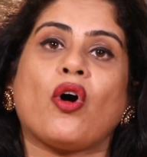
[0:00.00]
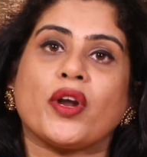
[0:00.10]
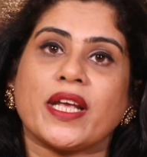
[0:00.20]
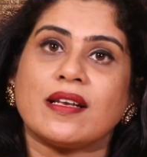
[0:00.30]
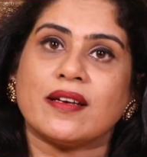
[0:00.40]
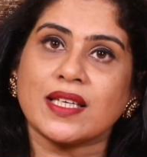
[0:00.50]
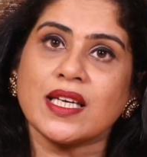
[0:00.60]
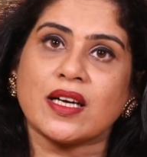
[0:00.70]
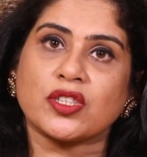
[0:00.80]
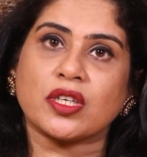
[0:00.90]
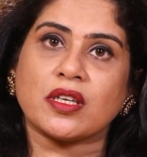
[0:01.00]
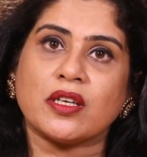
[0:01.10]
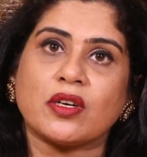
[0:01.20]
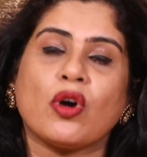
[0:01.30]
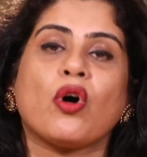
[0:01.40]
और एक लड़की का
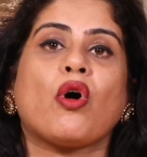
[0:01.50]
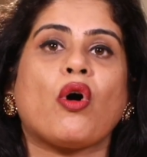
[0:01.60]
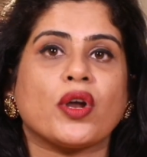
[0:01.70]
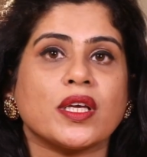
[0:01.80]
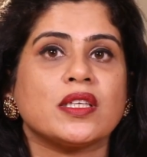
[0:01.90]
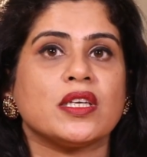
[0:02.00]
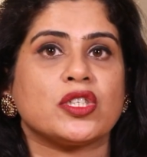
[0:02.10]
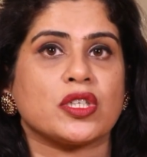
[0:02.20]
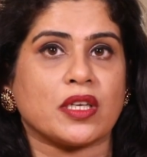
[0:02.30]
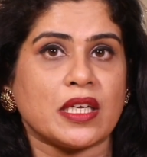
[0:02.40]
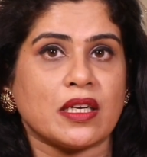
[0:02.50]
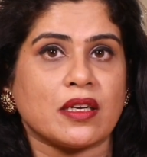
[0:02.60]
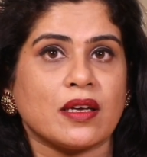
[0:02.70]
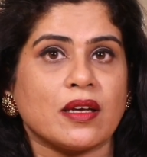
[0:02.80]
शरीर औरत के शरीर